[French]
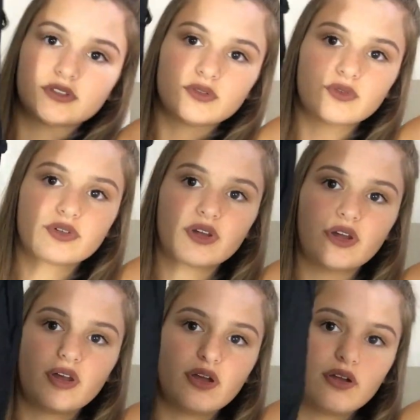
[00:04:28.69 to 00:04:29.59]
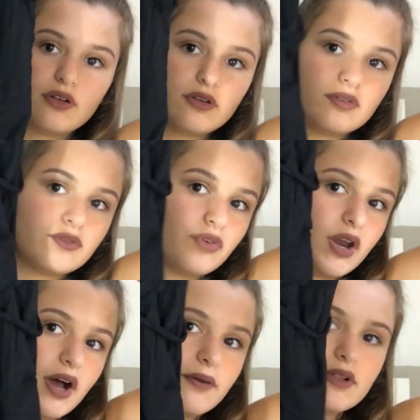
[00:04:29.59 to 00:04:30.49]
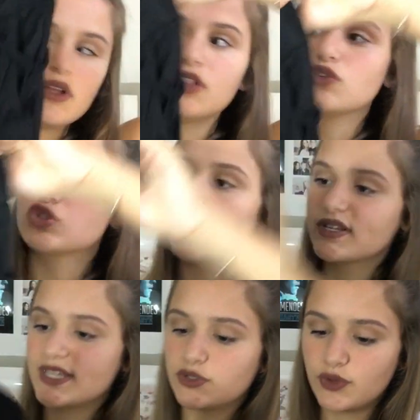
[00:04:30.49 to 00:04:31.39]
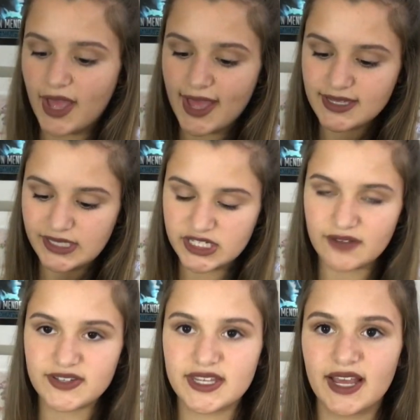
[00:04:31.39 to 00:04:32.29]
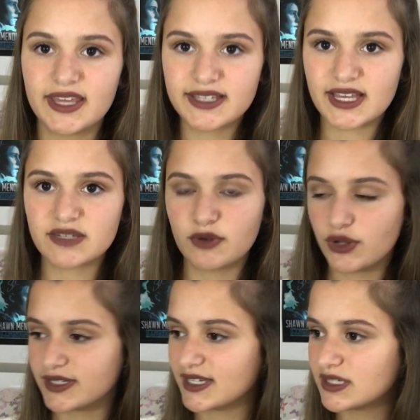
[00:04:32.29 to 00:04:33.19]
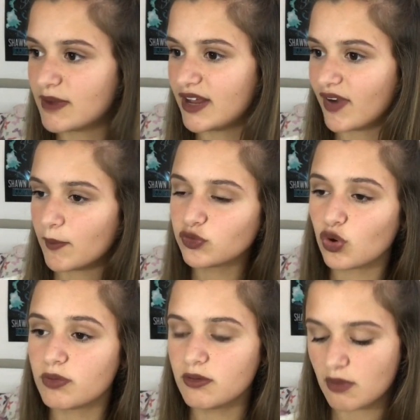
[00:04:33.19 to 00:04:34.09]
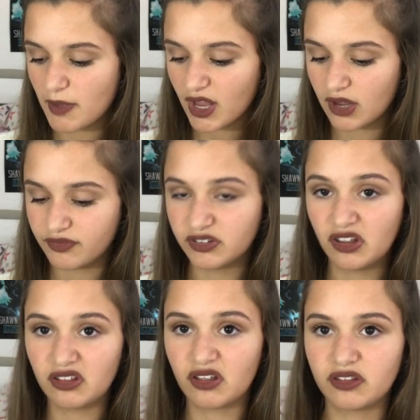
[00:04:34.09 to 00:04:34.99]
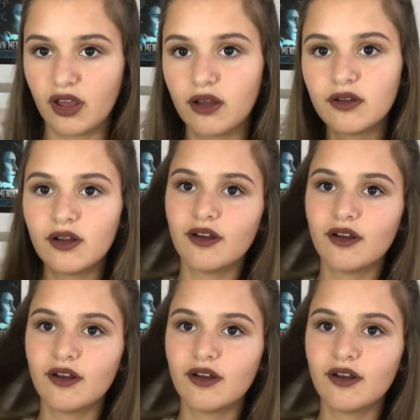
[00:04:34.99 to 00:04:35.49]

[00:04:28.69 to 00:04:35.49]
Donc voilà. Donc je crois que c'est du S et j'avais essayé un XS mais le XS il m'allait vraiment trop bien. Et ma mère elle a fait gna gna gna.